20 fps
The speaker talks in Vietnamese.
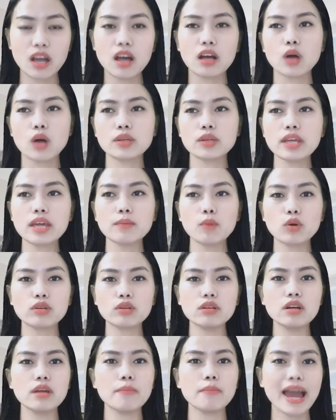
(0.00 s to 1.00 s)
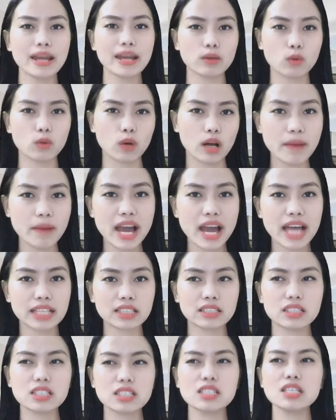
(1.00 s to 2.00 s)
có thể một người bạn của các bạn
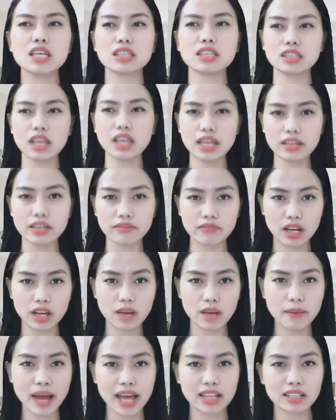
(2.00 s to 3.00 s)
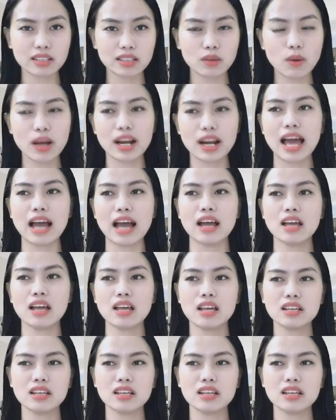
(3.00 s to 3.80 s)
nhiệt tình với các bạn hoặc là